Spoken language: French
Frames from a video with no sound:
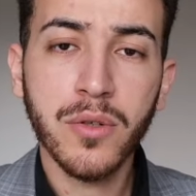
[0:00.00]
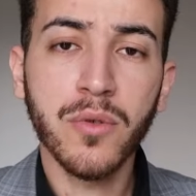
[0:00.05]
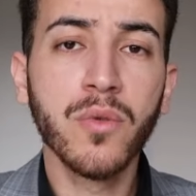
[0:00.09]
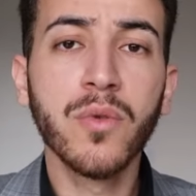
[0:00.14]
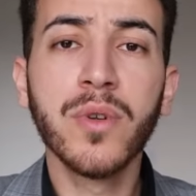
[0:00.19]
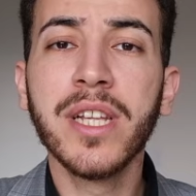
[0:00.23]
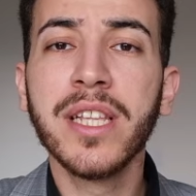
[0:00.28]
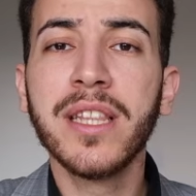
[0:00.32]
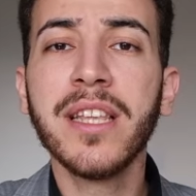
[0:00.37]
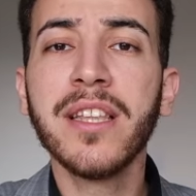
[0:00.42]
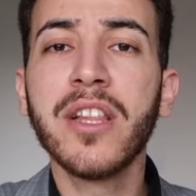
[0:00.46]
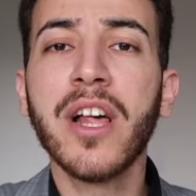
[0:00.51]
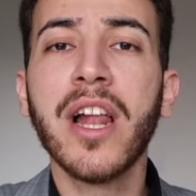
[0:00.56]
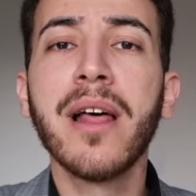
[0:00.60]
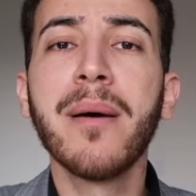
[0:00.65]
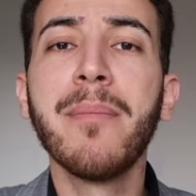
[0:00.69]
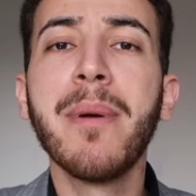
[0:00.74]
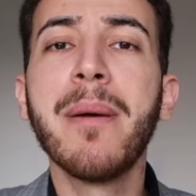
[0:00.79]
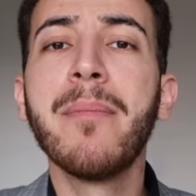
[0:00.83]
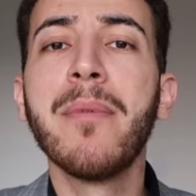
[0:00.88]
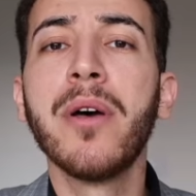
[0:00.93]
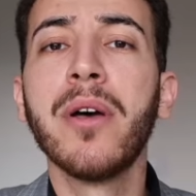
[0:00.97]
on était dans la
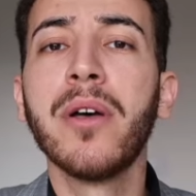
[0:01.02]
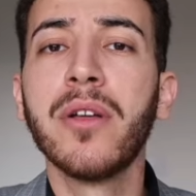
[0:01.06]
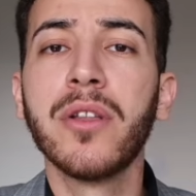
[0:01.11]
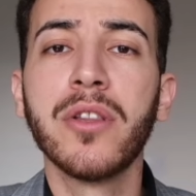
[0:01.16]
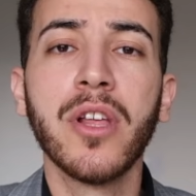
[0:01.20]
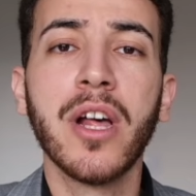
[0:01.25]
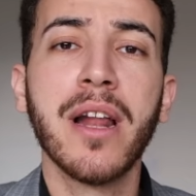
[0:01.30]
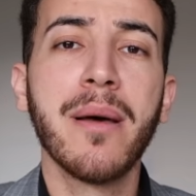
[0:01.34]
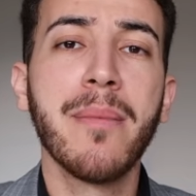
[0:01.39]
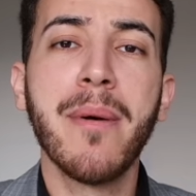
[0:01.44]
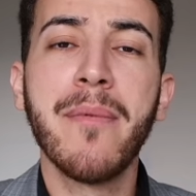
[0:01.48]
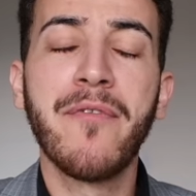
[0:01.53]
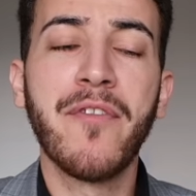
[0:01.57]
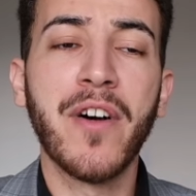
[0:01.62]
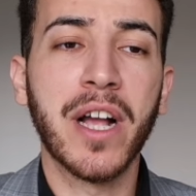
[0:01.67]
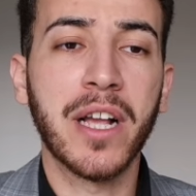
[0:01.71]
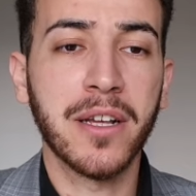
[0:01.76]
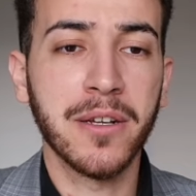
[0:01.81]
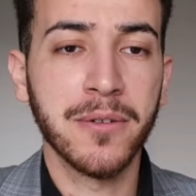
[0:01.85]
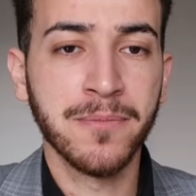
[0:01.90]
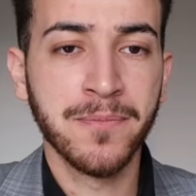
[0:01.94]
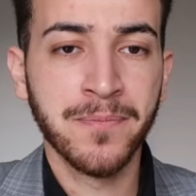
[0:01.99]
même, euh, dans la même
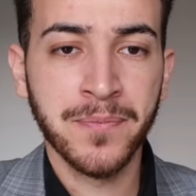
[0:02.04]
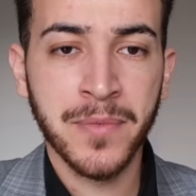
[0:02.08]
fac.